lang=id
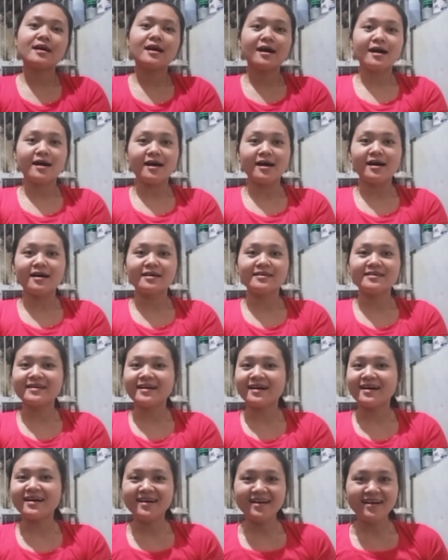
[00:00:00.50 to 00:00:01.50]
Hai
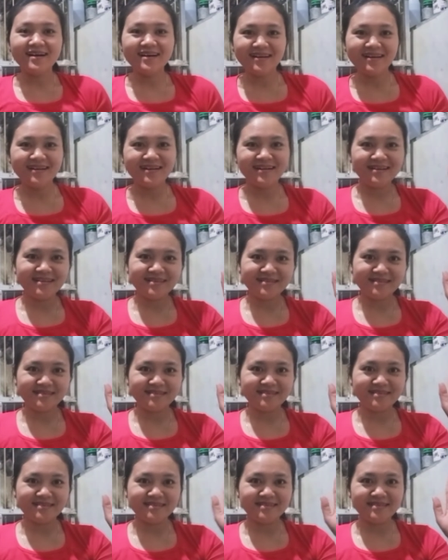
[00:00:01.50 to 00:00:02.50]
hai
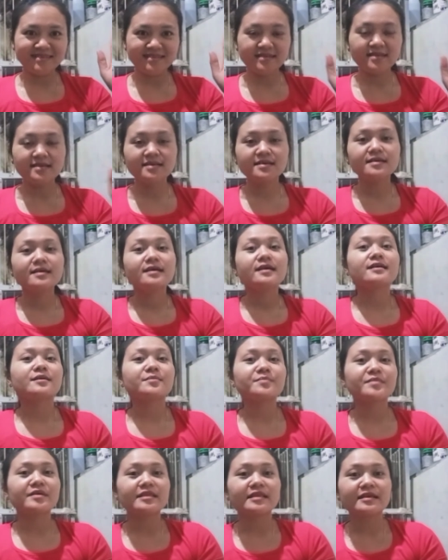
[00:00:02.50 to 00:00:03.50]

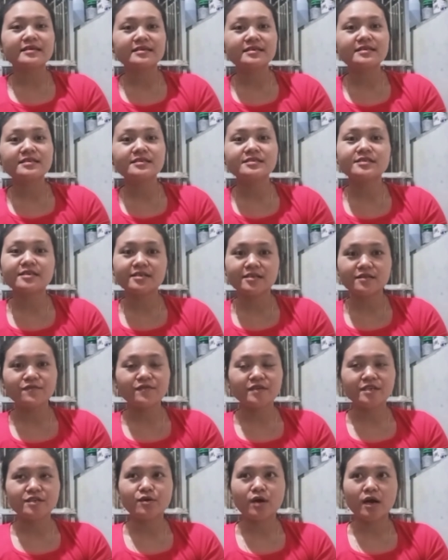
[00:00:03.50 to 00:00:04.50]
Kembali lagi di channel
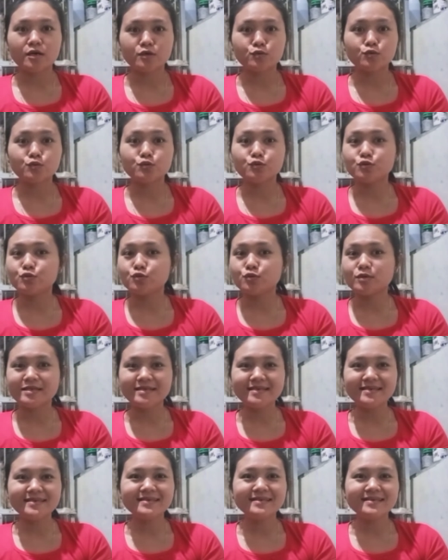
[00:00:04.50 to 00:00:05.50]
video aku
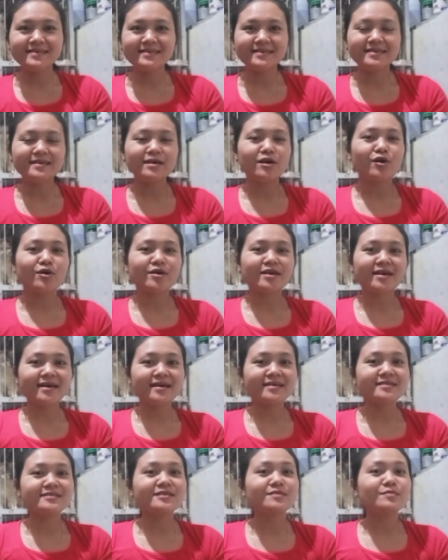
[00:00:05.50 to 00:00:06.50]
Oke
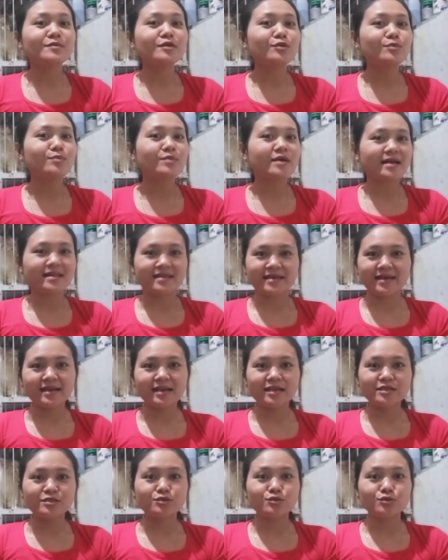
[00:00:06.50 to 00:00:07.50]
okay, sebelum kalian
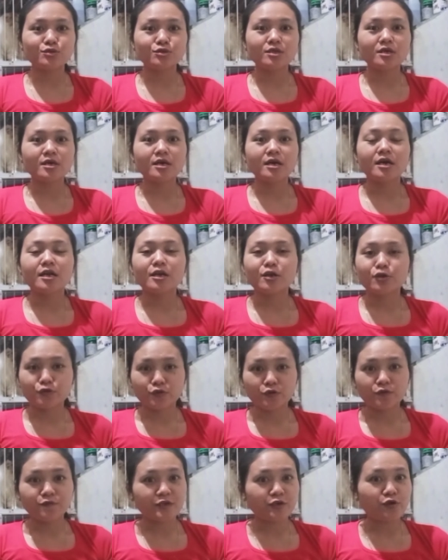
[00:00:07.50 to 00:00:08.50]
lanjut
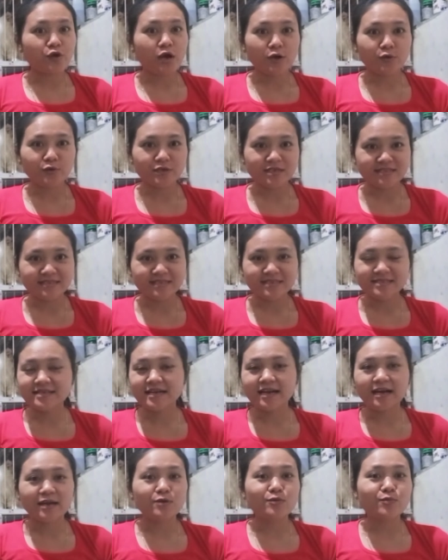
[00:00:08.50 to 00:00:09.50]
nonton video aku ini
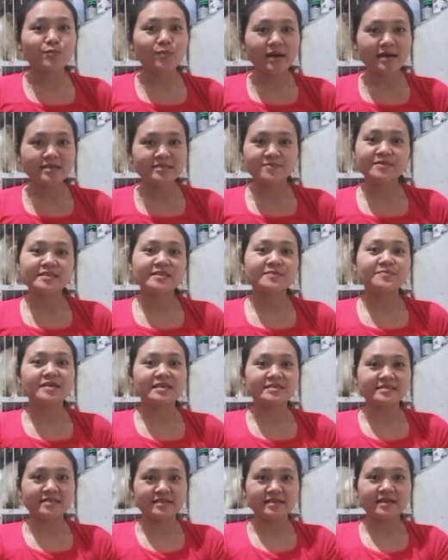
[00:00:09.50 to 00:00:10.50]
Jangan lupa seperti
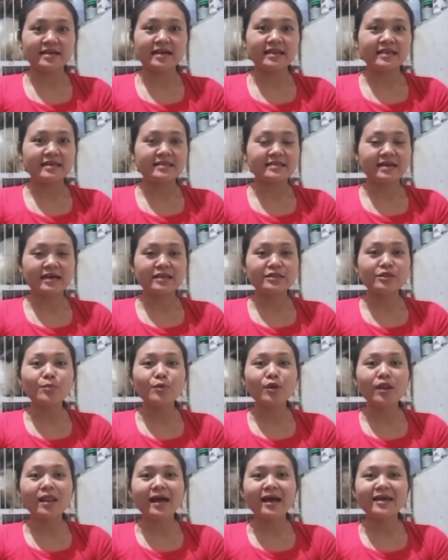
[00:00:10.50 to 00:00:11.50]
biasanya kalian tekan
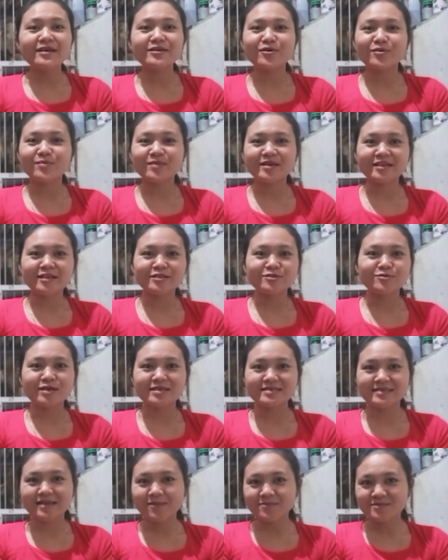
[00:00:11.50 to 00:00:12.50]
tombol like, komen dan juga
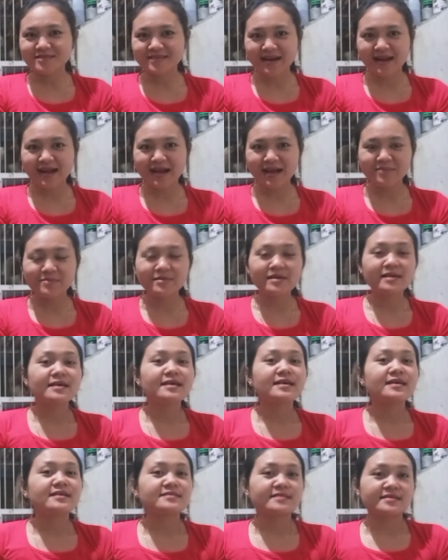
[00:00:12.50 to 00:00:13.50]
subscribe
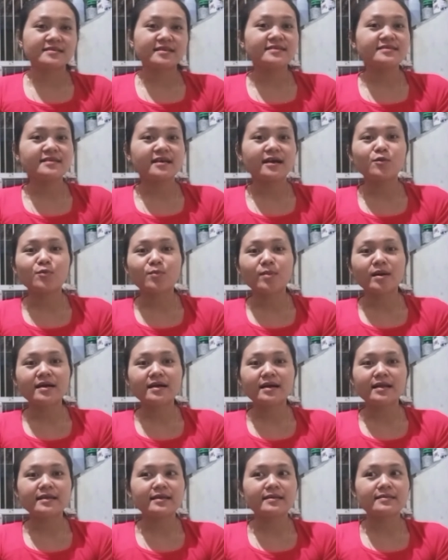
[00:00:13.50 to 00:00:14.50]
Serta jangan lupa
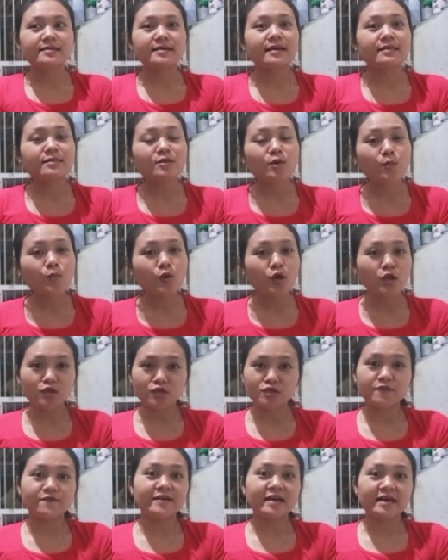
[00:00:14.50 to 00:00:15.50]
kalian tekan tombol
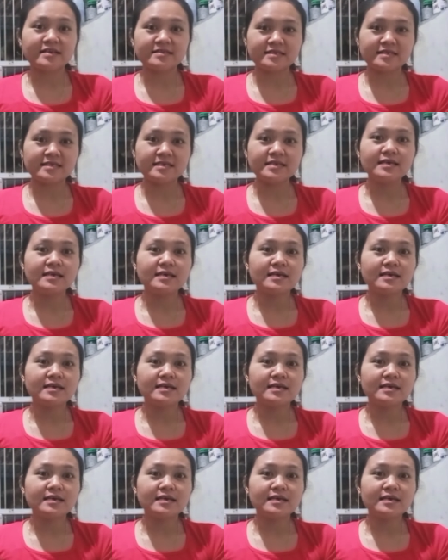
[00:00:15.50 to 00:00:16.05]
notifikasi